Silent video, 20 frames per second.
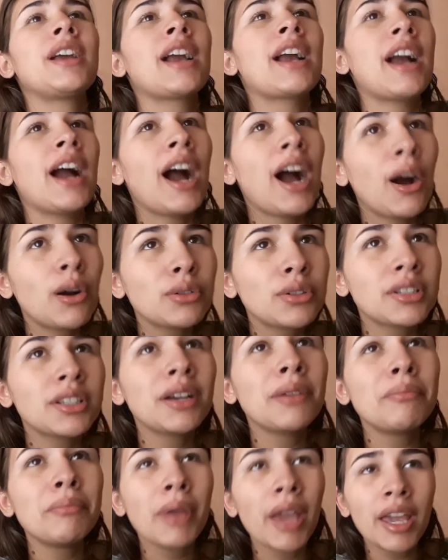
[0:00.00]
calça,
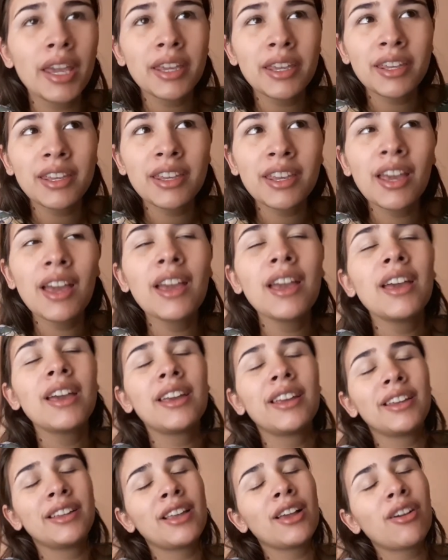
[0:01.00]
meinha,
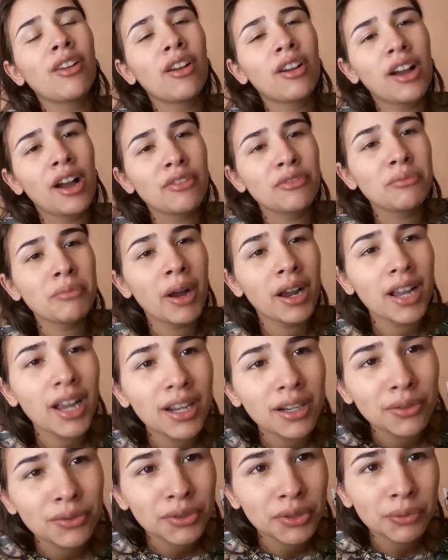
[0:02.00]
ainda colocava um
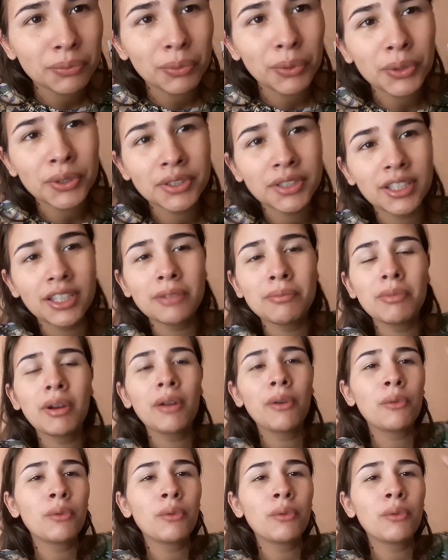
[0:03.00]
macacãozinho por cima,